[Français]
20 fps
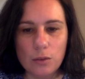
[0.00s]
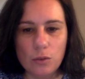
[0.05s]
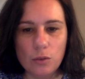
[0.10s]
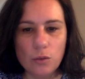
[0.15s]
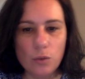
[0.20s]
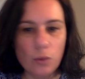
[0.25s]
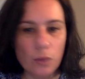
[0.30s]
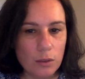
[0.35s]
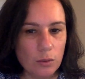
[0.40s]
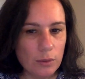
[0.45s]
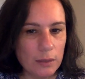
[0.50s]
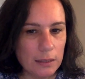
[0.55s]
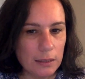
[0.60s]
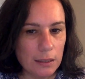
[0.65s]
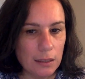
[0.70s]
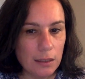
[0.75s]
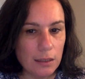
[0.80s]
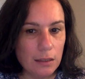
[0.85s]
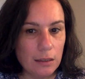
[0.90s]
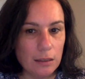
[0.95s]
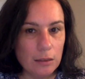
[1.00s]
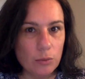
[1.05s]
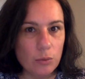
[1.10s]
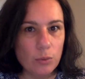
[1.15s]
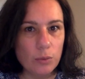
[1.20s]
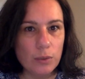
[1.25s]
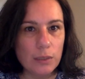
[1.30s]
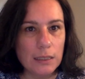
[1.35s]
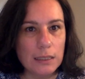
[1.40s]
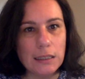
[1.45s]
de quoi noter
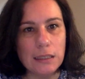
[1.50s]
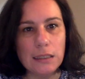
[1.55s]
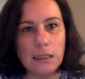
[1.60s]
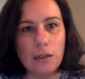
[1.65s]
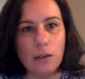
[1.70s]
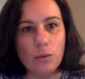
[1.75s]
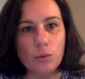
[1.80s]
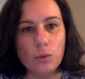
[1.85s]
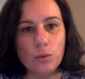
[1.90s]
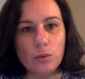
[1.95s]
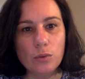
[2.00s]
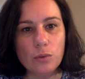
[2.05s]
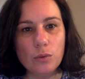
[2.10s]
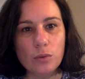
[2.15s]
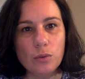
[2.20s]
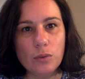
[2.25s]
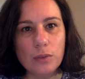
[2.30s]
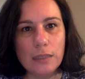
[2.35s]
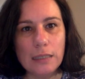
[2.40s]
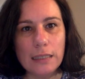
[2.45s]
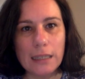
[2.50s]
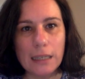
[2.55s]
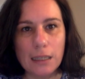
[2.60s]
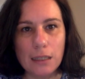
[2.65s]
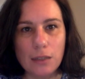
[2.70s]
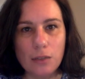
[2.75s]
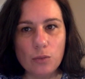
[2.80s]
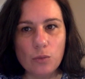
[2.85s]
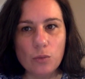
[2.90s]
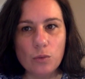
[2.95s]
ou des stylos, des
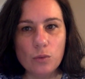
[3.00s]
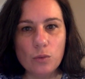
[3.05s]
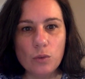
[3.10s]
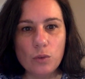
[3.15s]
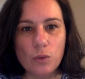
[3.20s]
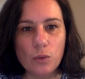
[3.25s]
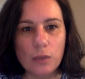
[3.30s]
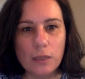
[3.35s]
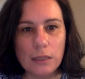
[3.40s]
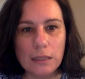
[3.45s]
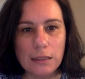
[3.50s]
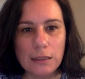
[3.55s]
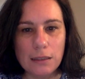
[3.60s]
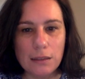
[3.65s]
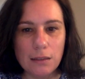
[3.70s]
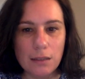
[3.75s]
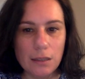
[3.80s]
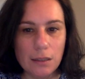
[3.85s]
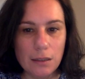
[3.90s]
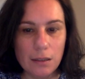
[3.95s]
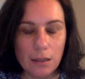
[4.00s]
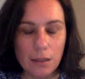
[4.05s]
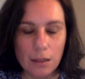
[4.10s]
crayons, de quoi dessiner